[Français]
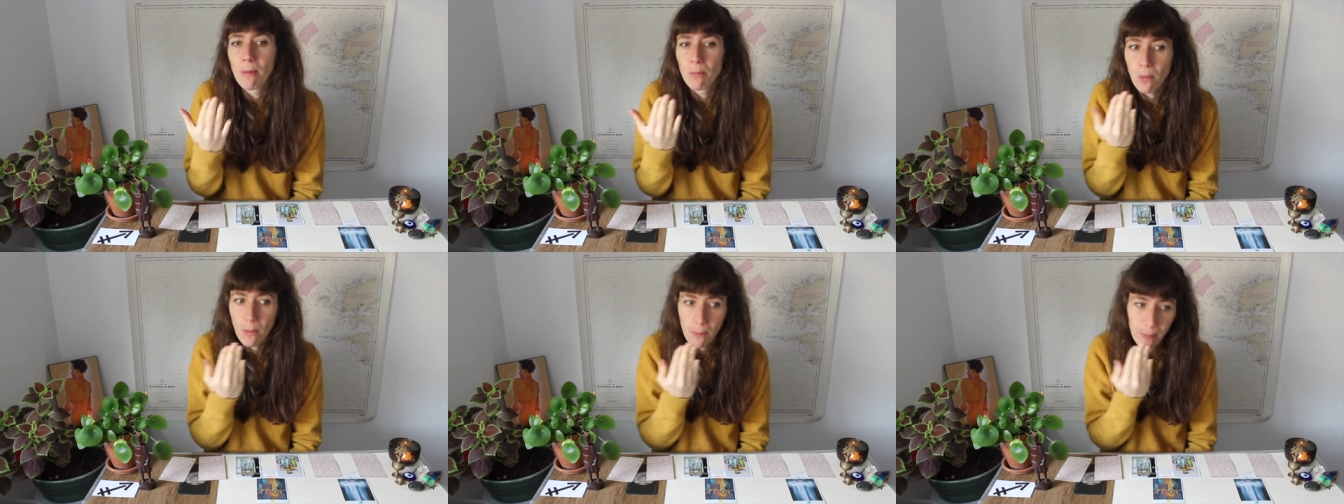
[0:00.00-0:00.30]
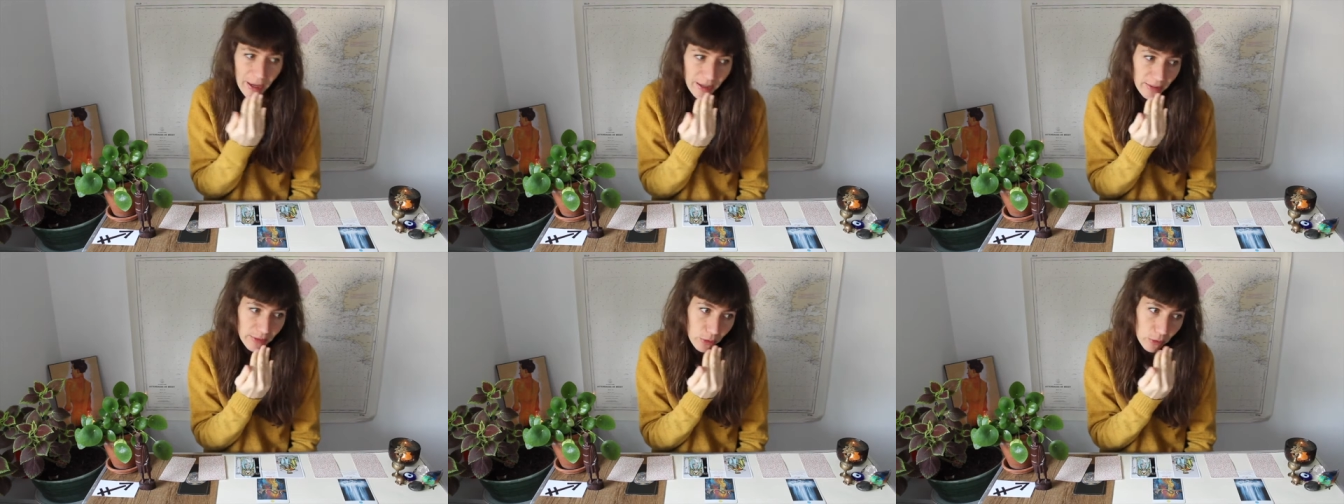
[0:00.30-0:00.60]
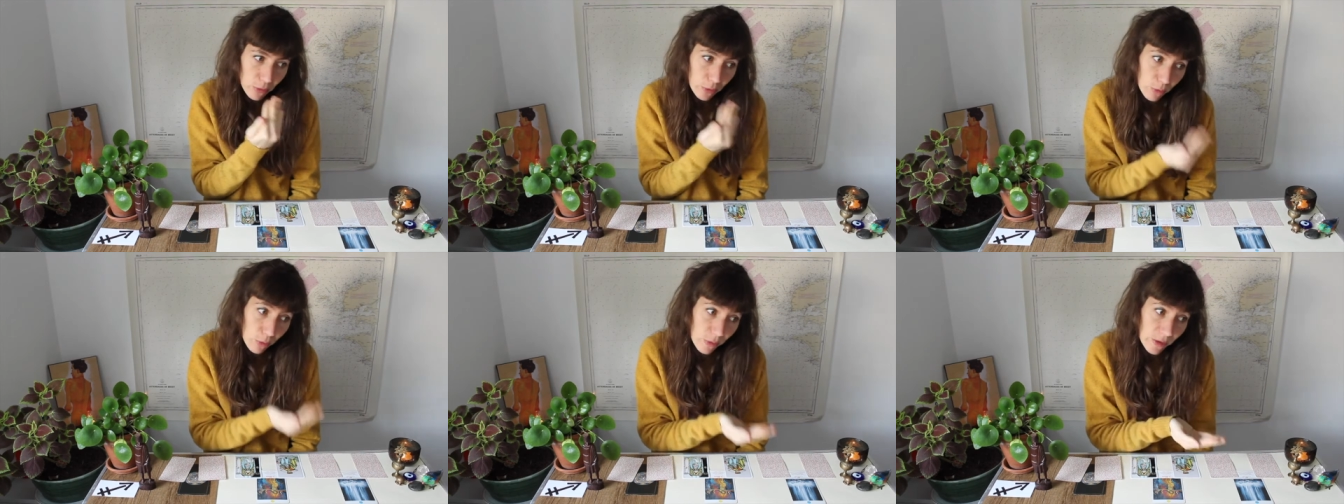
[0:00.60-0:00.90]
pour pas
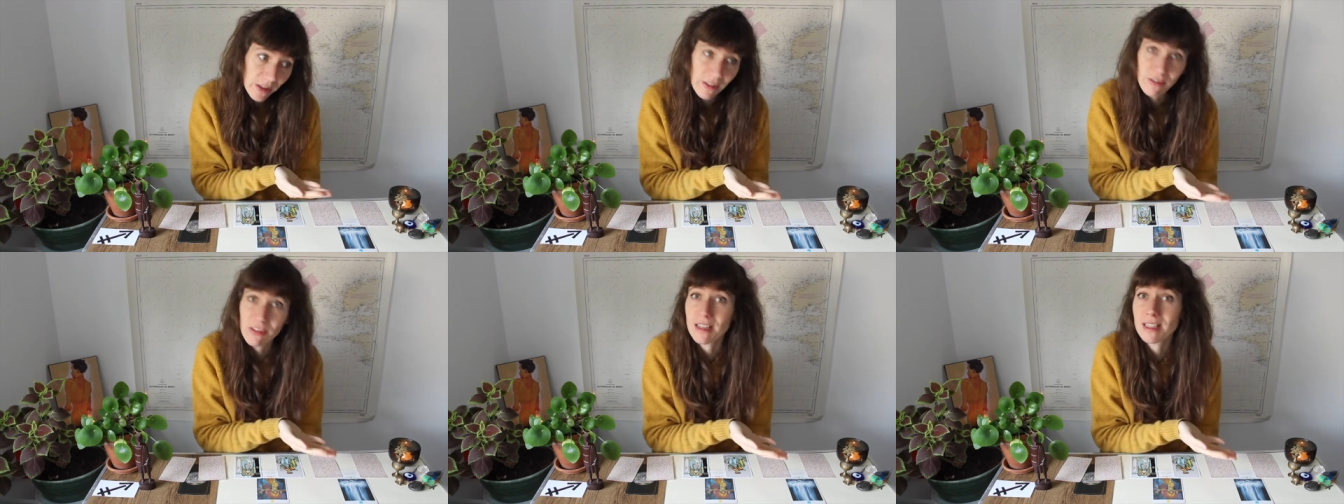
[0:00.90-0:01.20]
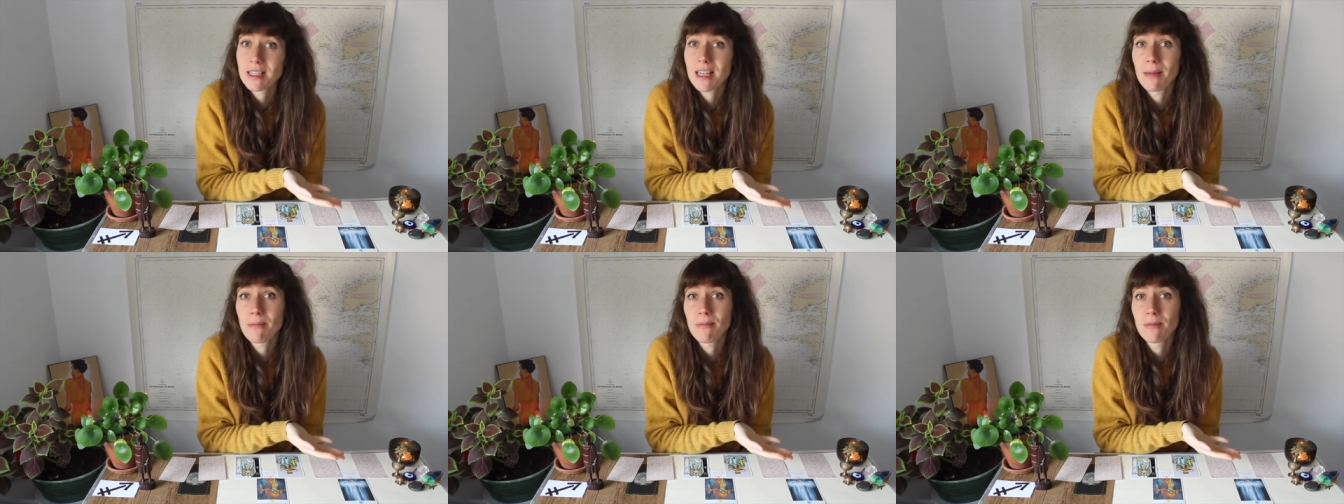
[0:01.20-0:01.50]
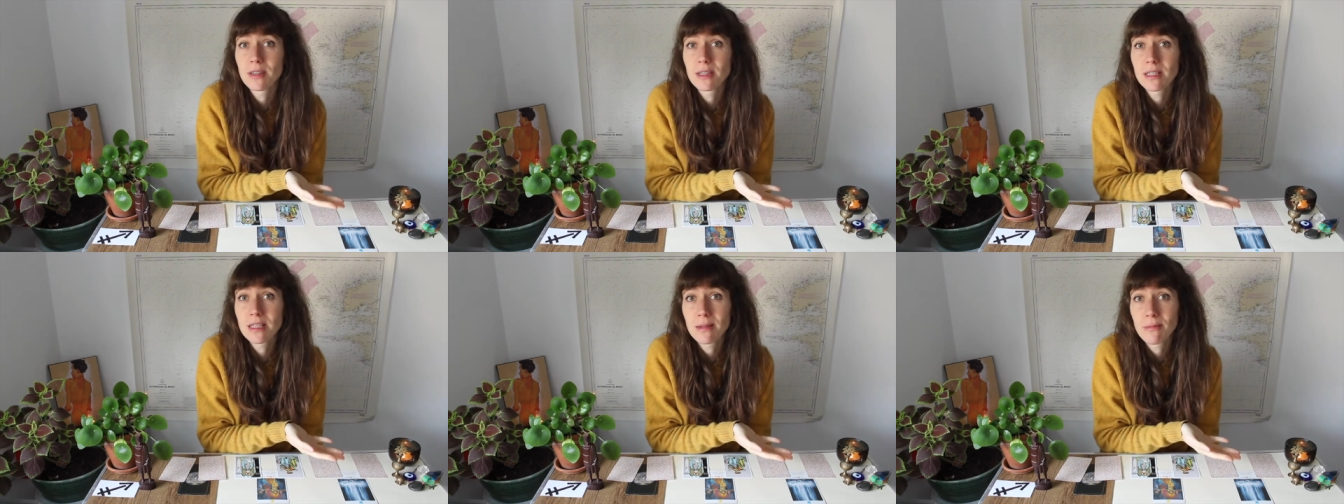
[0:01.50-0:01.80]
être tourné vers ce qui,
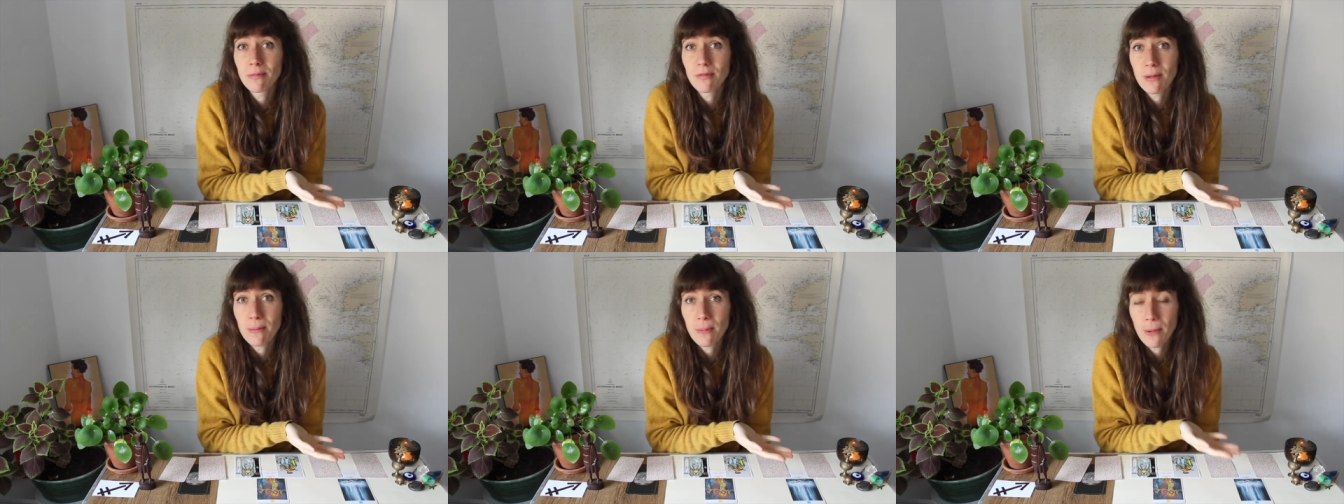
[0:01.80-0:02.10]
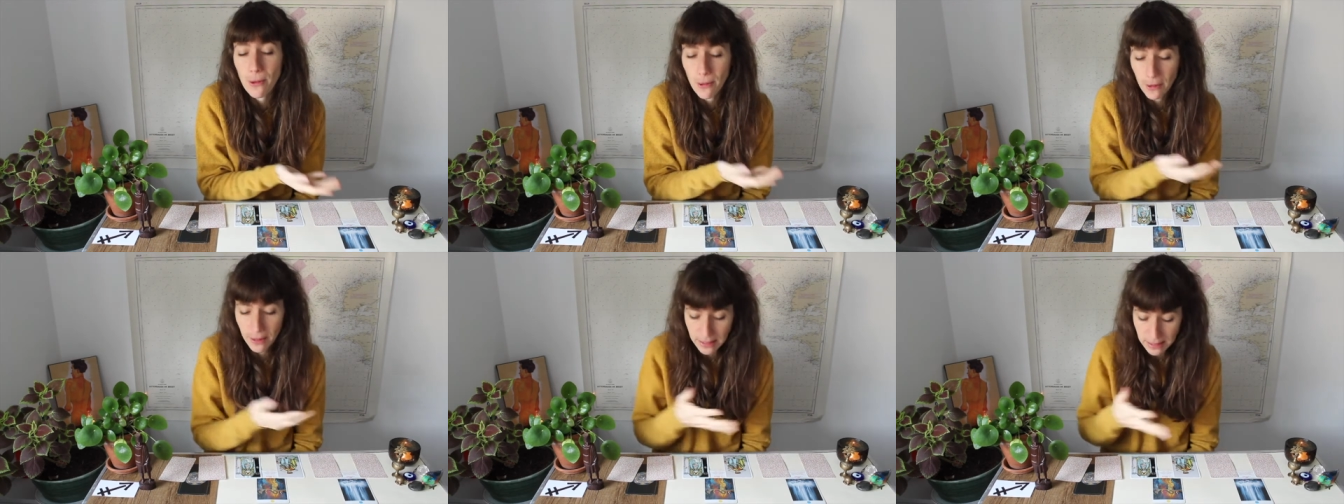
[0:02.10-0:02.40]
ce qui me fait peur.